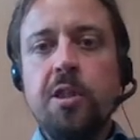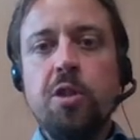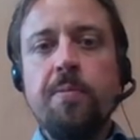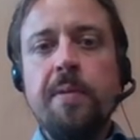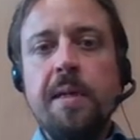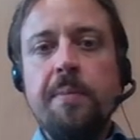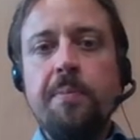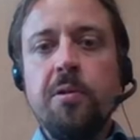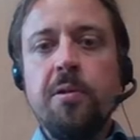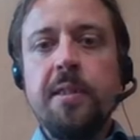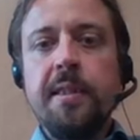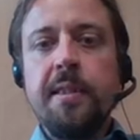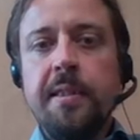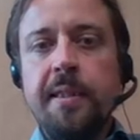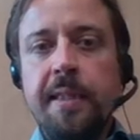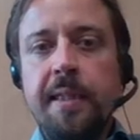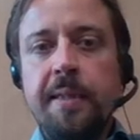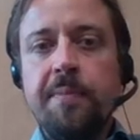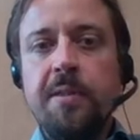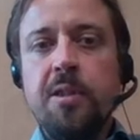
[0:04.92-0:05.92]

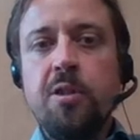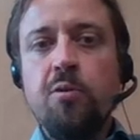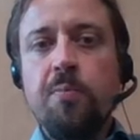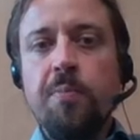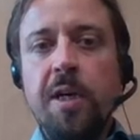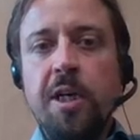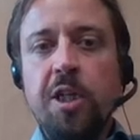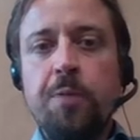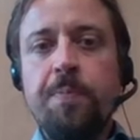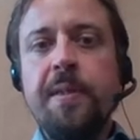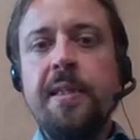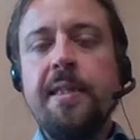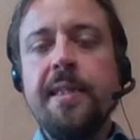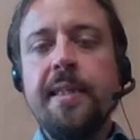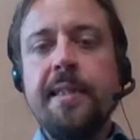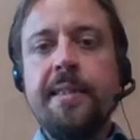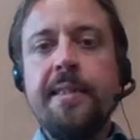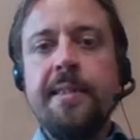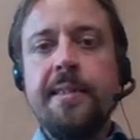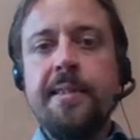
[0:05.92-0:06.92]
Schwerpunktthemen, zum Beispiel die
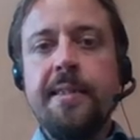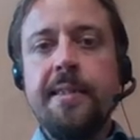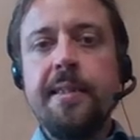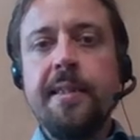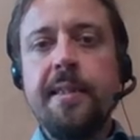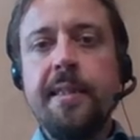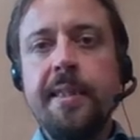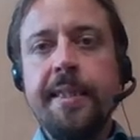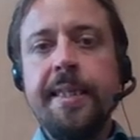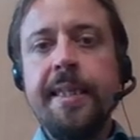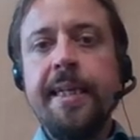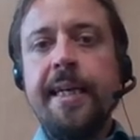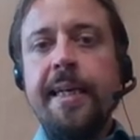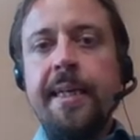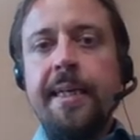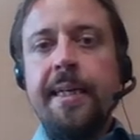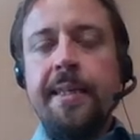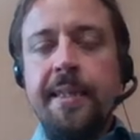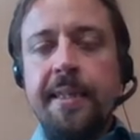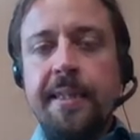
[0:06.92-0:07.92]
IT-Sicherheit.
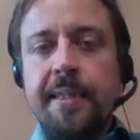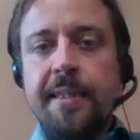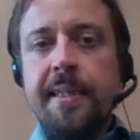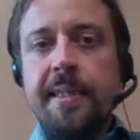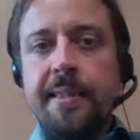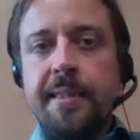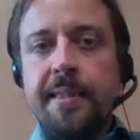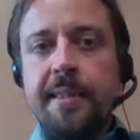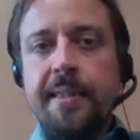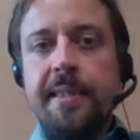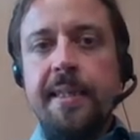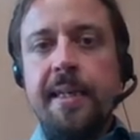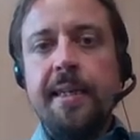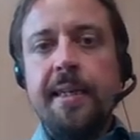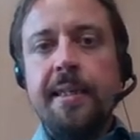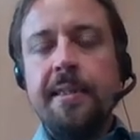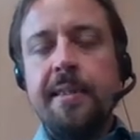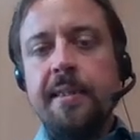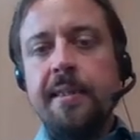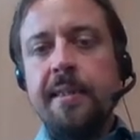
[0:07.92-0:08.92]
Nicht erst der Hack
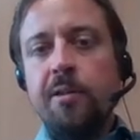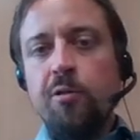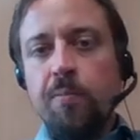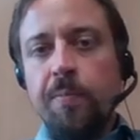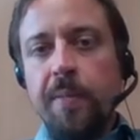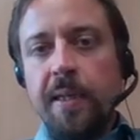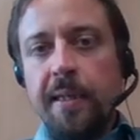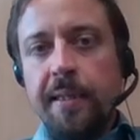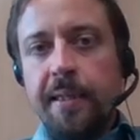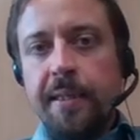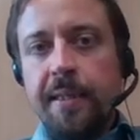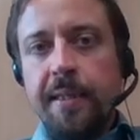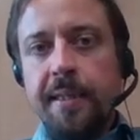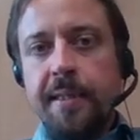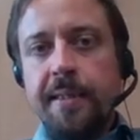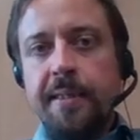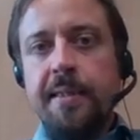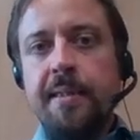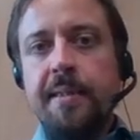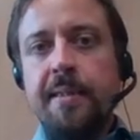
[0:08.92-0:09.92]
der TU Berlin
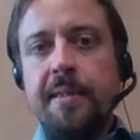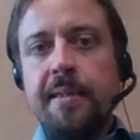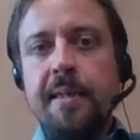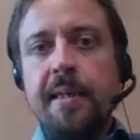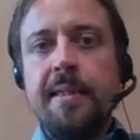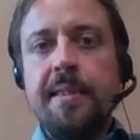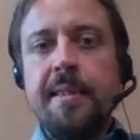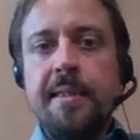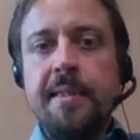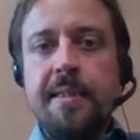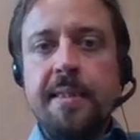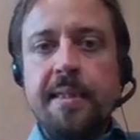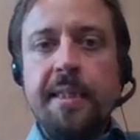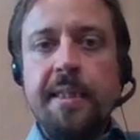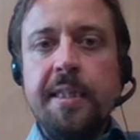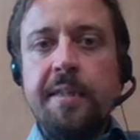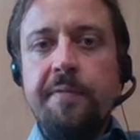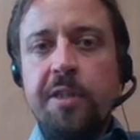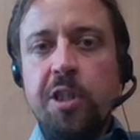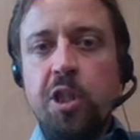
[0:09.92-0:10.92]
jetzt hat
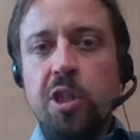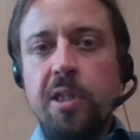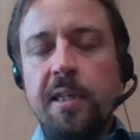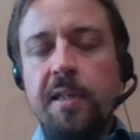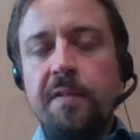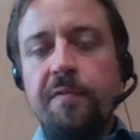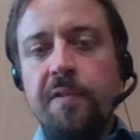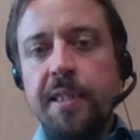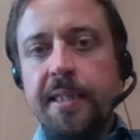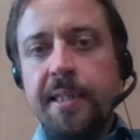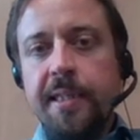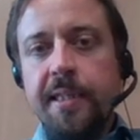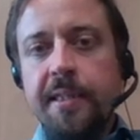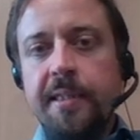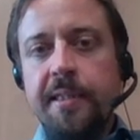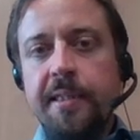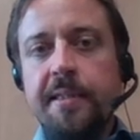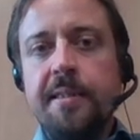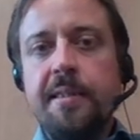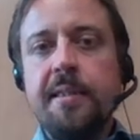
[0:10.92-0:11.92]
gezeigt, wie sträflich die
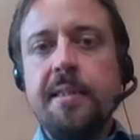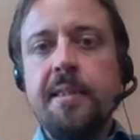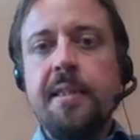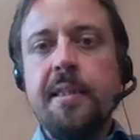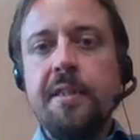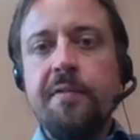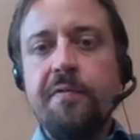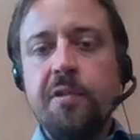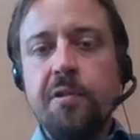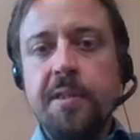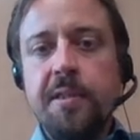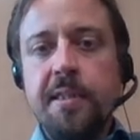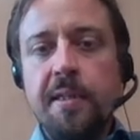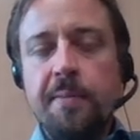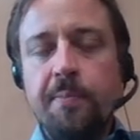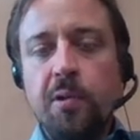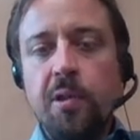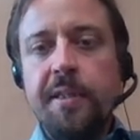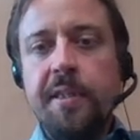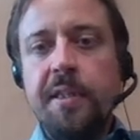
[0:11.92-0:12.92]
IT-Sicherheit von unserer
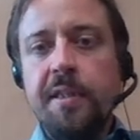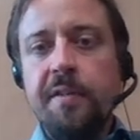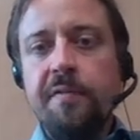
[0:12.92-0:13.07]
Politik